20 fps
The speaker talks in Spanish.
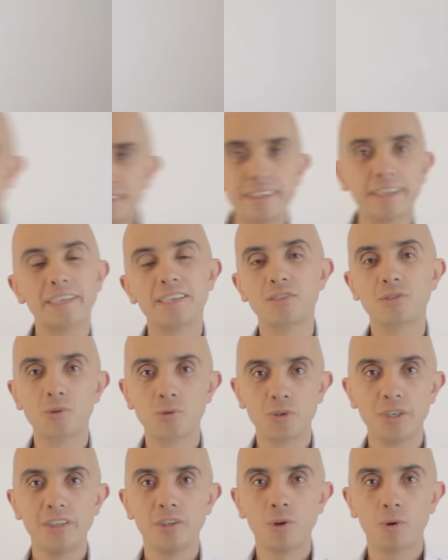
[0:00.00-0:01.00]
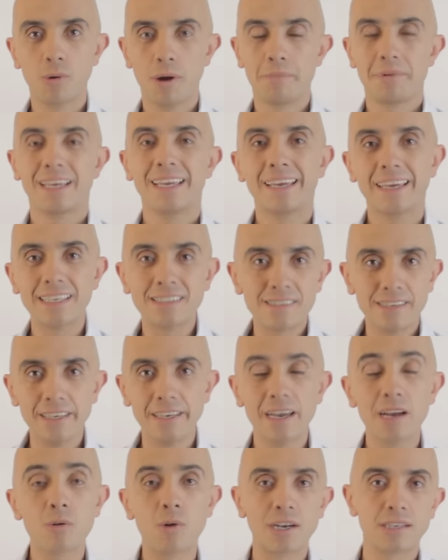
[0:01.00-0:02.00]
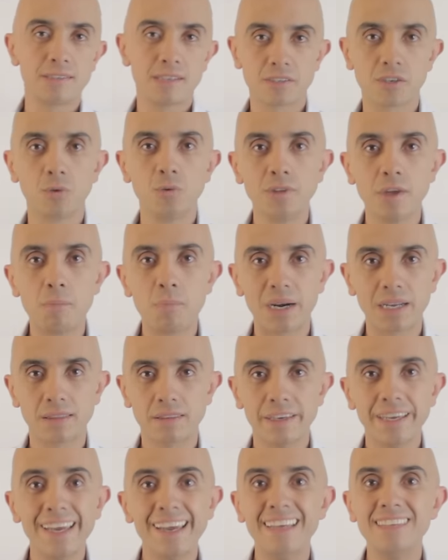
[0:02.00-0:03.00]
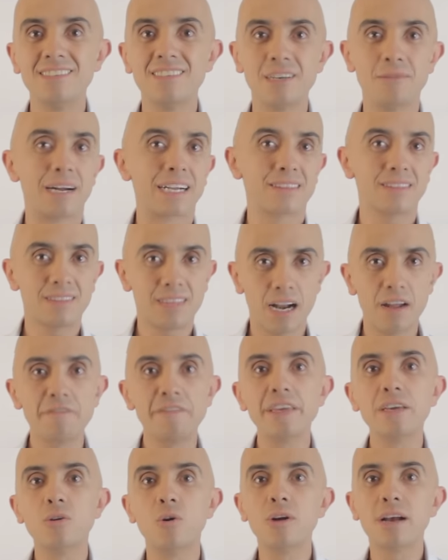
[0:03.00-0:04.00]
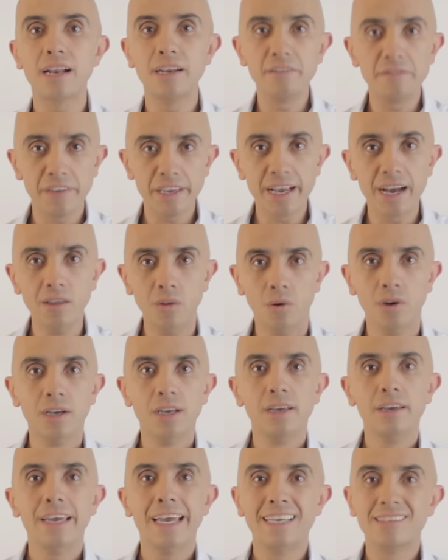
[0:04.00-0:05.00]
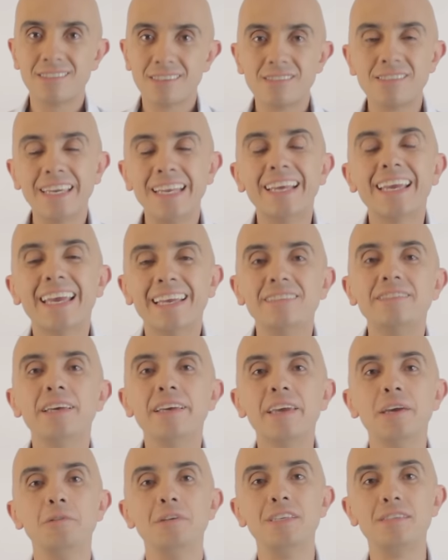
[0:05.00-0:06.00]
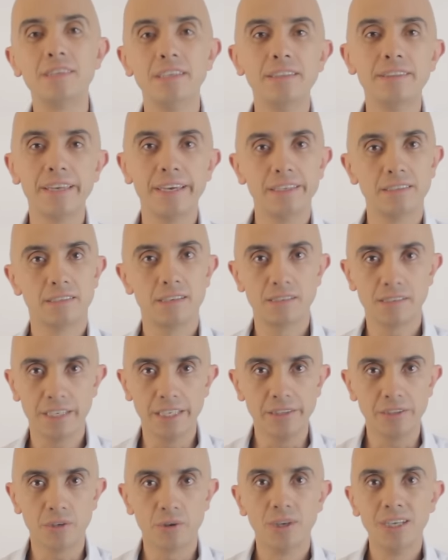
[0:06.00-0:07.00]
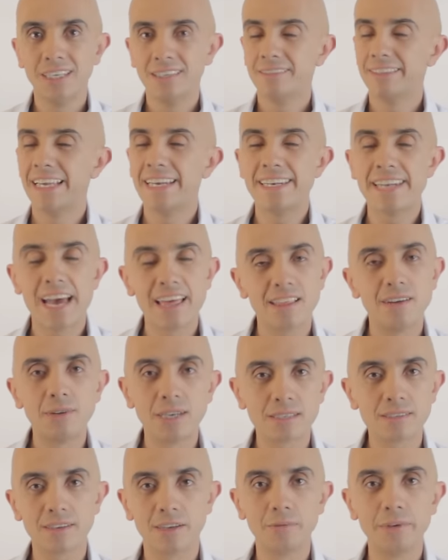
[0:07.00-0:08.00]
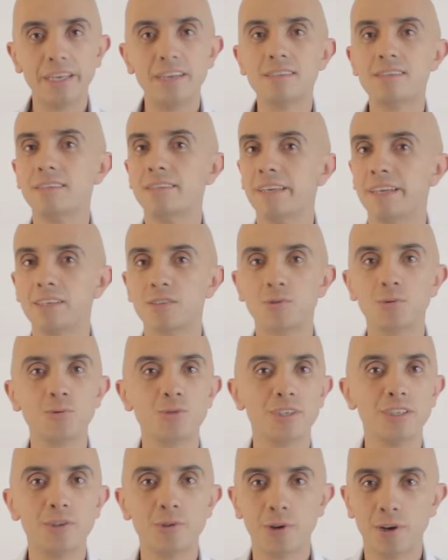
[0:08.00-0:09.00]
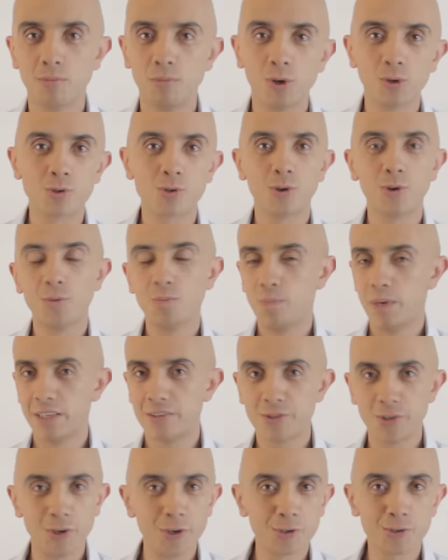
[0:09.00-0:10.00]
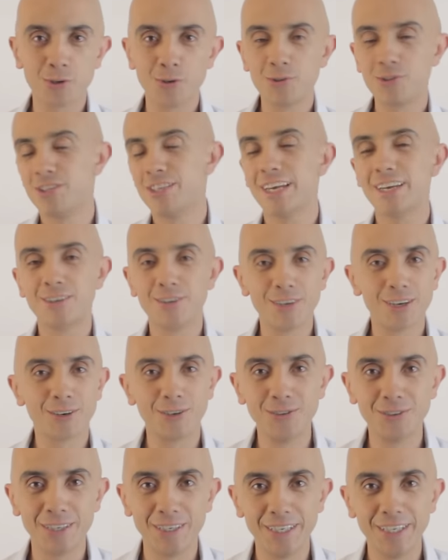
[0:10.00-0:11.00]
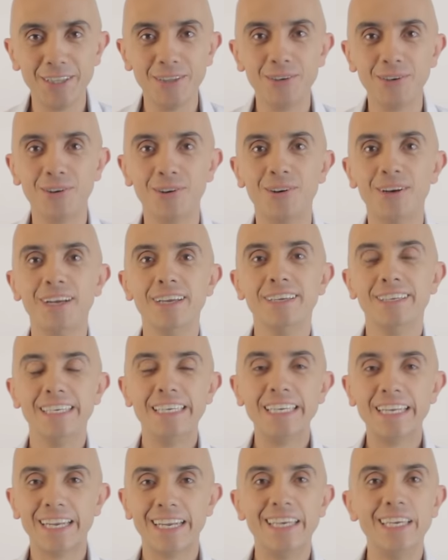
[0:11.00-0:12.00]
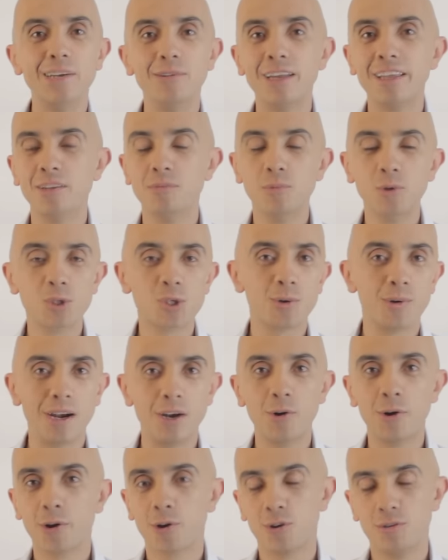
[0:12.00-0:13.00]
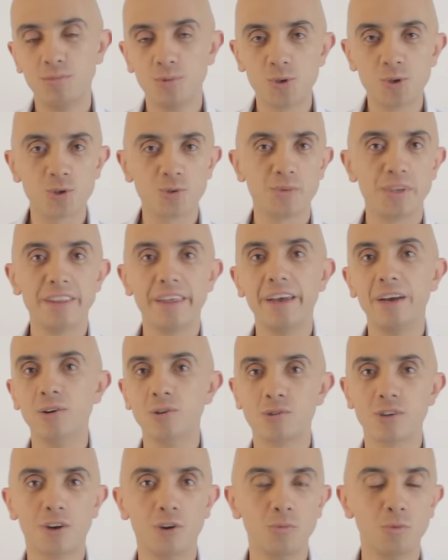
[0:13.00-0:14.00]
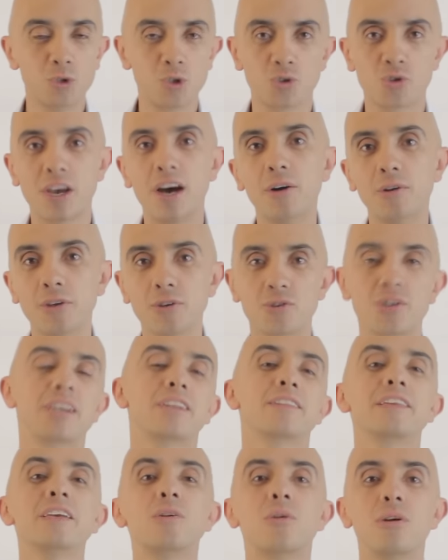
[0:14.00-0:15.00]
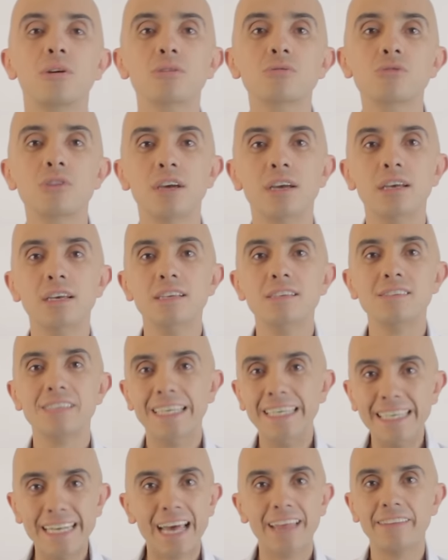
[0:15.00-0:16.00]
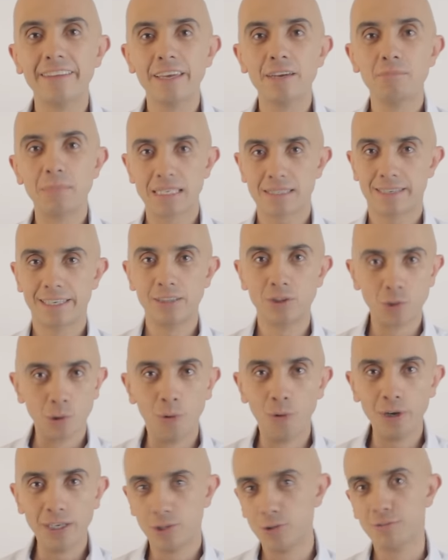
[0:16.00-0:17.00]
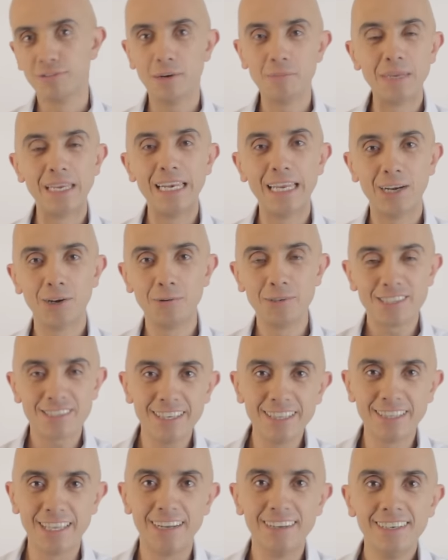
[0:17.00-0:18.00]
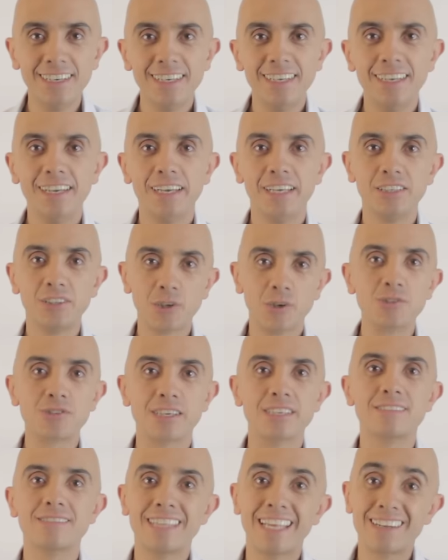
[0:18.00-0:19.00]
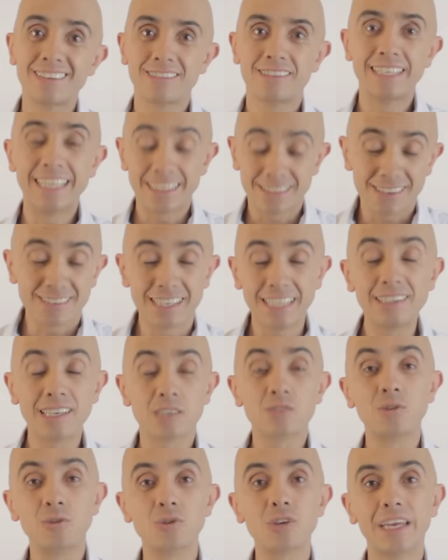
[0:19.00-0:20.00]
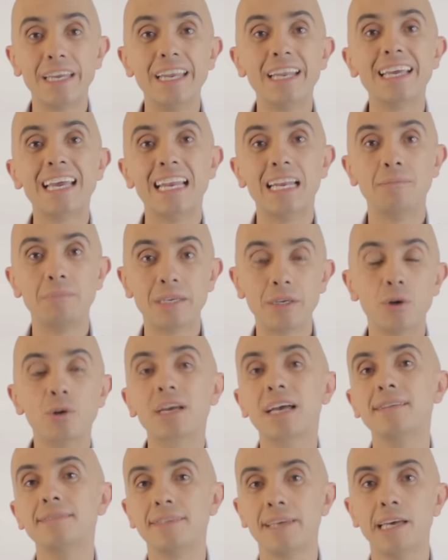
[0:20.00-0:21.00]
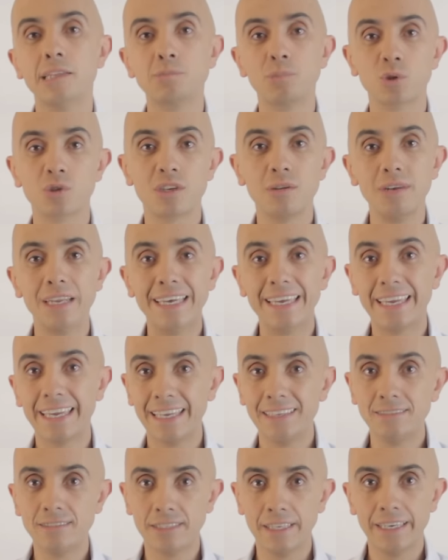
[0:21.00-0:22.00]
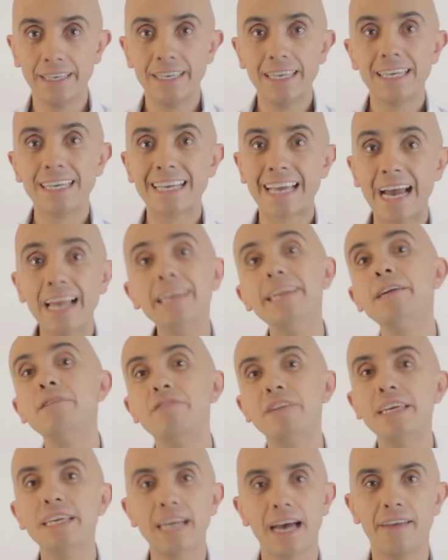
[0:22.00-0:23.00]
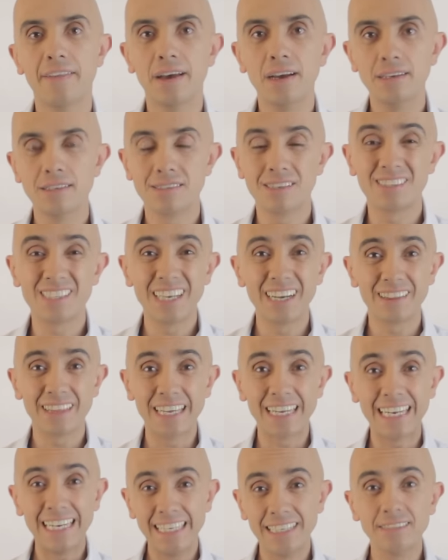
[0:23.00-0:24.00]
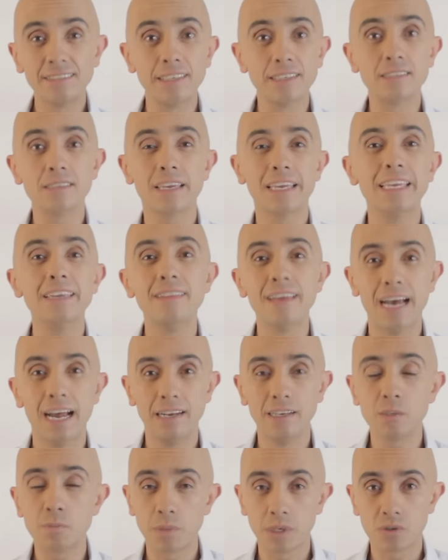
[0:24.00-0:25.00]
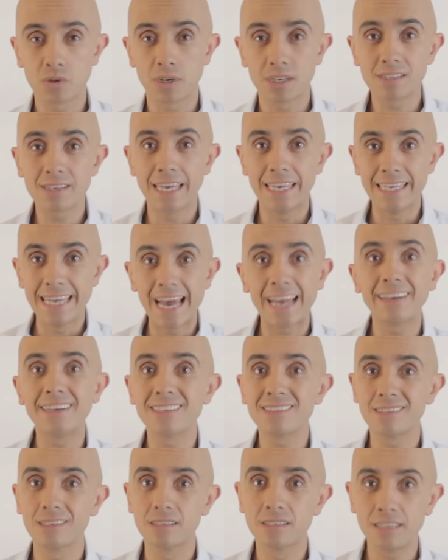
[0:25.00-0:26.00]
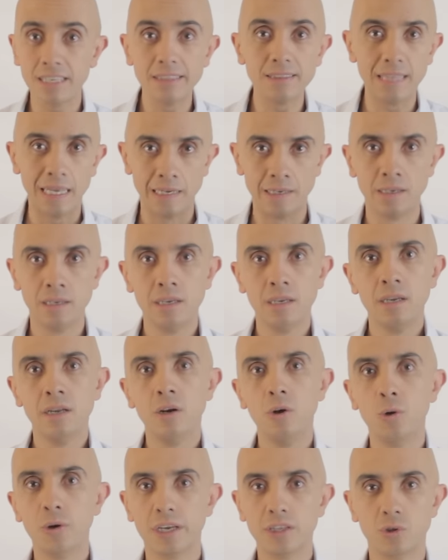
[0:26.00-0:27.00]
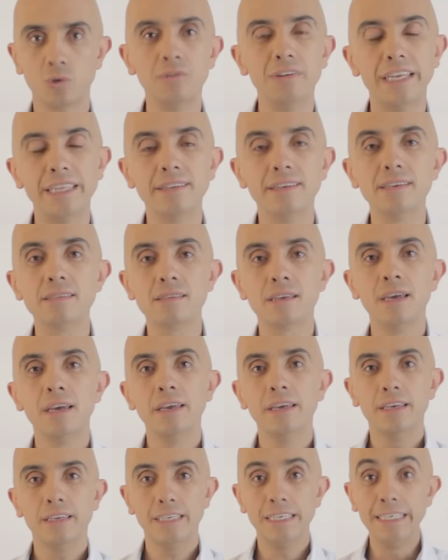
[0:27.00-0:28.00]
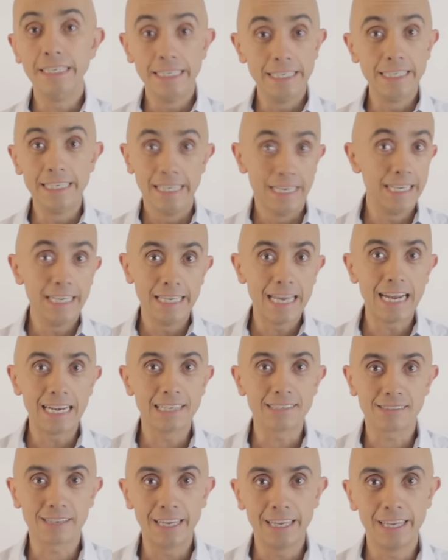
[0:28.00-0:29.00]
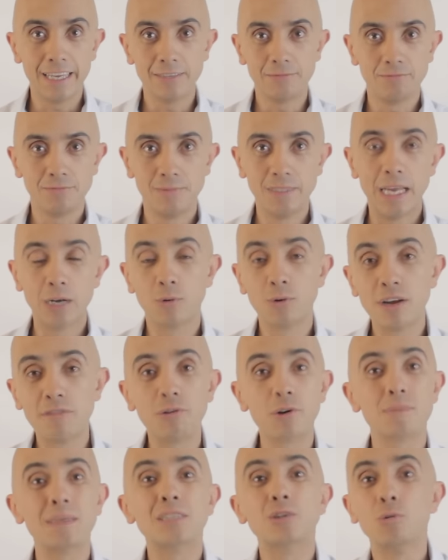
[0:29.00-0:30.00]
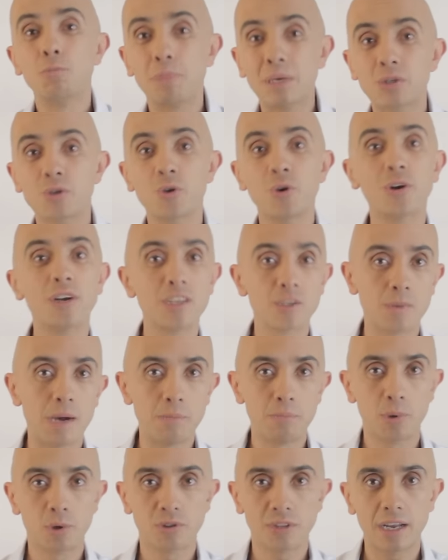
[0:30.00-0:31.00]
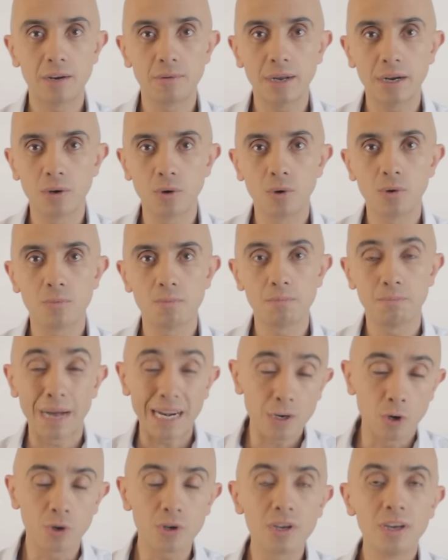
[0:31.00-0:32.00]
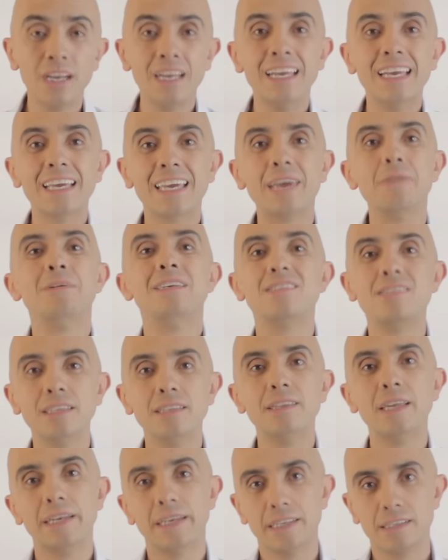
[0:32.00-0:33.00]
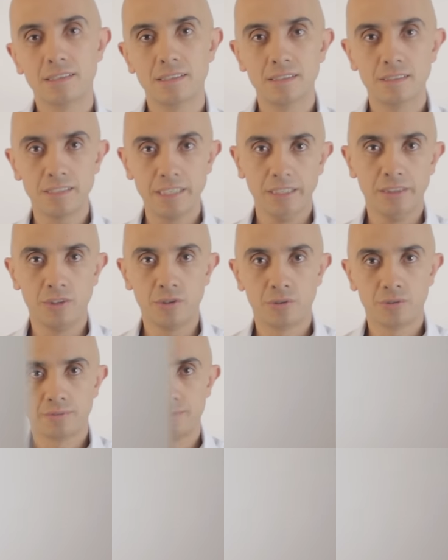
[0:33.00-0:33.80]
Ya tienes tu sitio web. ¿Qué sigue? ¿Cuál es la segunda parte? Es llevar tráfico calificado, es decir, gente que visite ese sitio. De nada va a servir si tienes un sitio hermoso, precioso, lleno de contenido increíble, de mucho valor, con muchos videos y con muchos audios y artículos, si nadie más que tú y tu familia lo visita. Entonces necesitas conseguir que la mayor cantidad posible de gente calificada, es decir, de clientes ideales, personas que ya necesitan lo que tú vendes, y, a las que de alguna forma tu pasión les va a aportar valor, que visiten ese sitio.